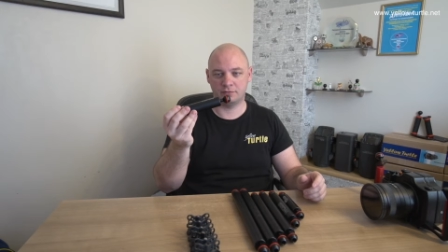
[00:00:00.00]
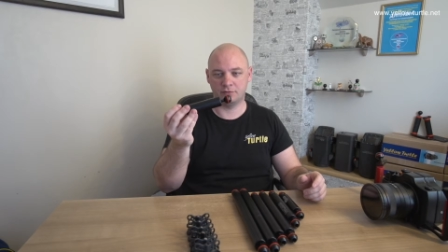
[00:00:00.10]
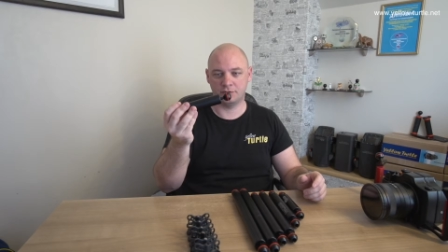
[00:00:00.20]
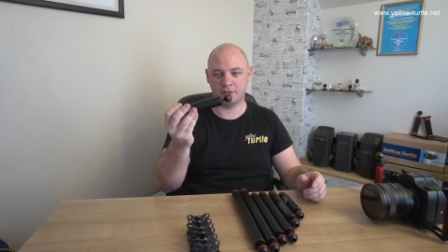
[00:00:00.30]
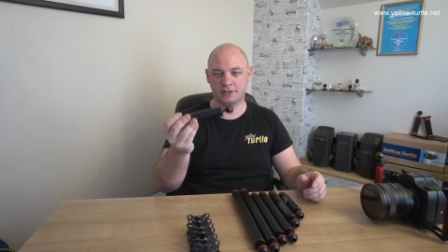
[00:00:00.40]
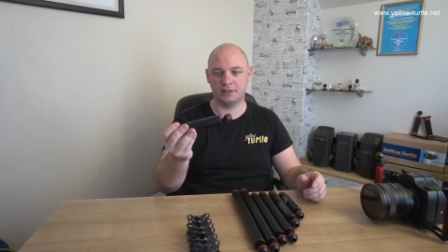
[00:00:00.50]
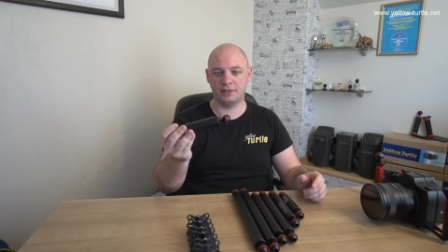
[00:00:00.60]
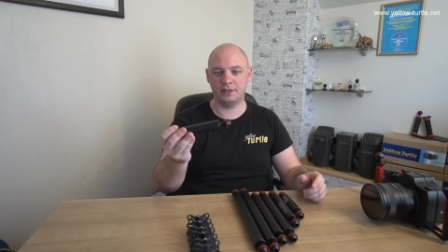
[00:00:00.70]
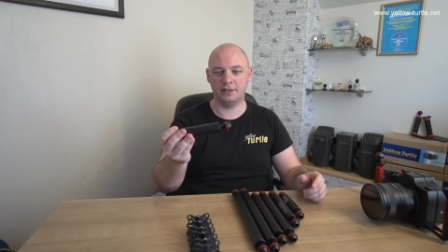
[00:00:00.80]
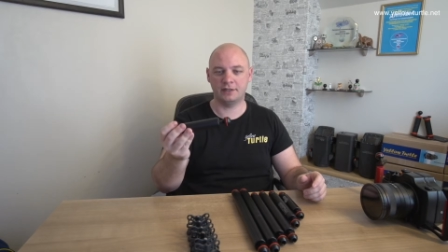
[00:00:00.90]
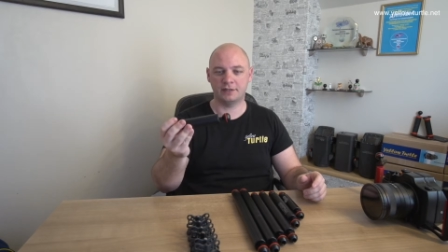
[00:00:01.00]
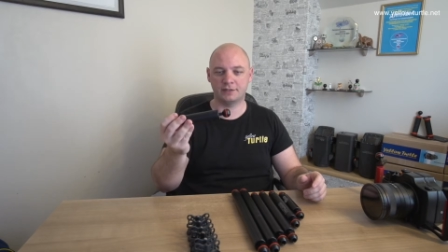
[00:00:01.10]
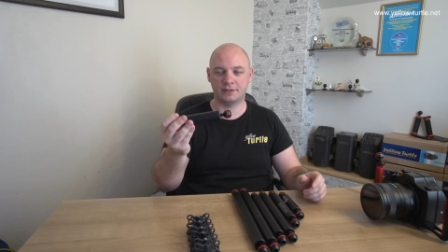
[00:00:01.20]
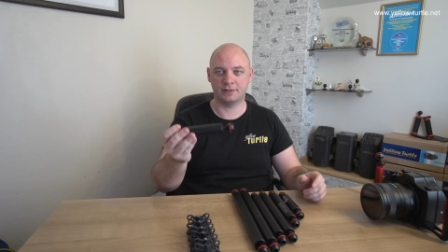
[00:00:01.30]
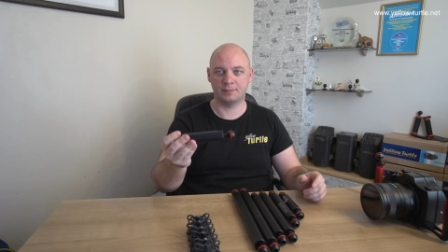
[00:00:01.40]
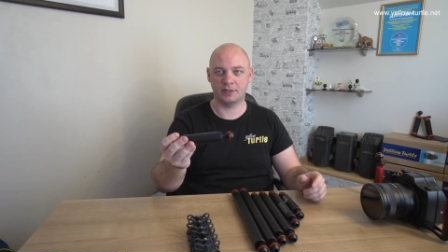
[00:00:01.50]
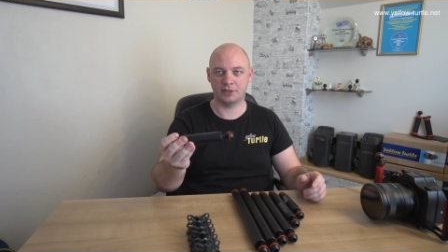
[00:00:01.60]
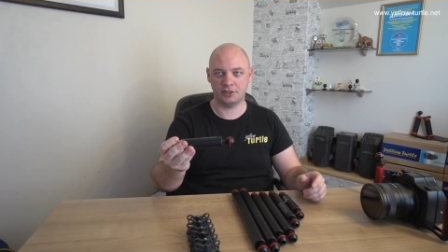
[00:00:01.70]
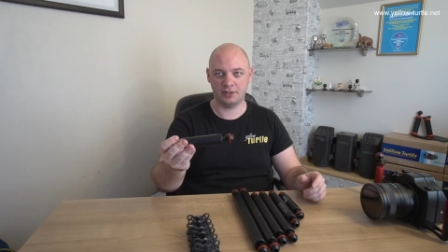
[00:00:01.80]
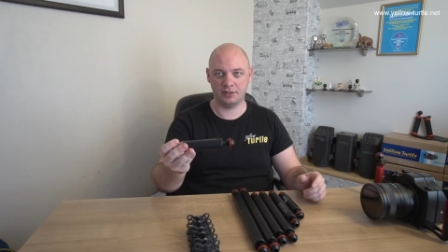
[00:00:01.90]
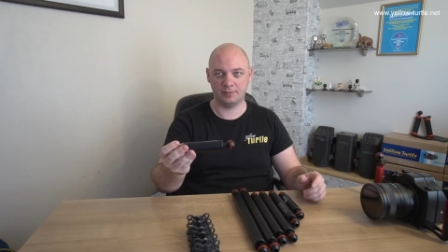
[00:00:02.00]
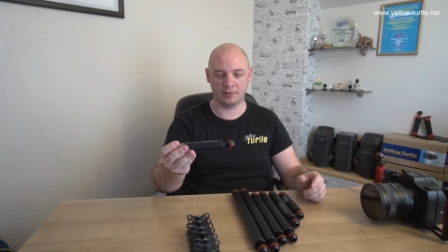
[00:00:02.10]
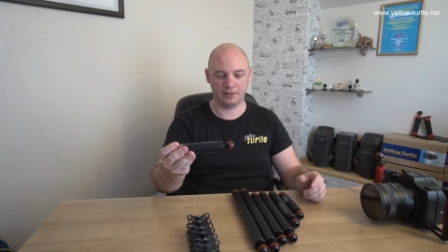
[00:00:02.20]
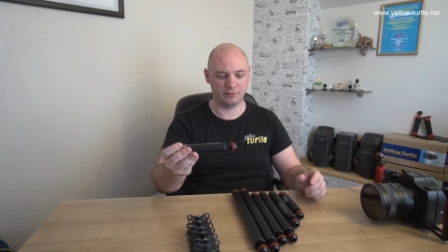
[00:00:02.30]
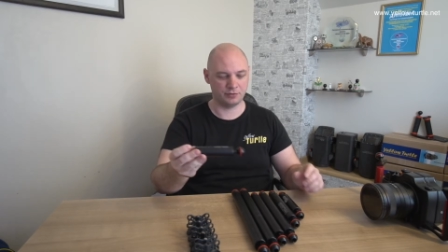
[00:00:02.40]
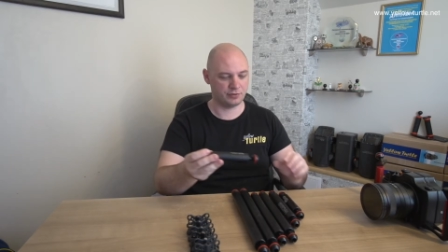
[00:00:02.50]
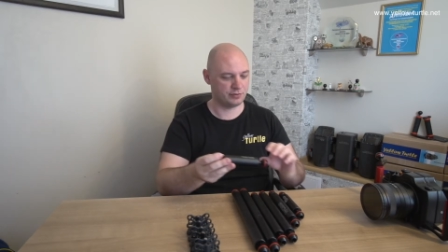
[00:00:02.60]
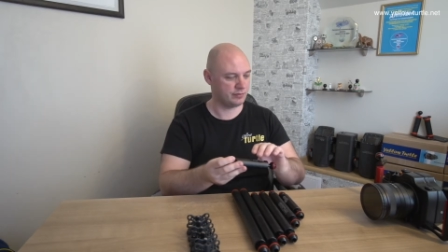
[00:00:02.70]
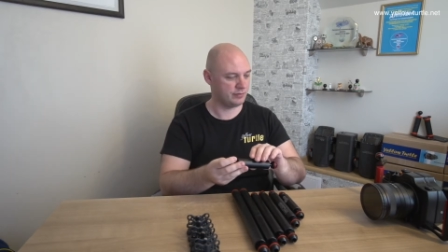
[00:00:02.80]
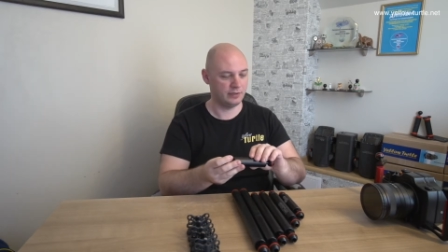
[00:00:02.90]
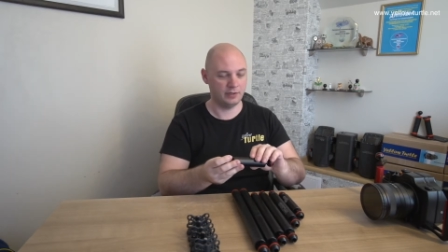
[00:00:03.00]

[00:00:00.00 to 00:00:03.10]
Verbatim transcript: то есть это линейка с положительной плавучестью.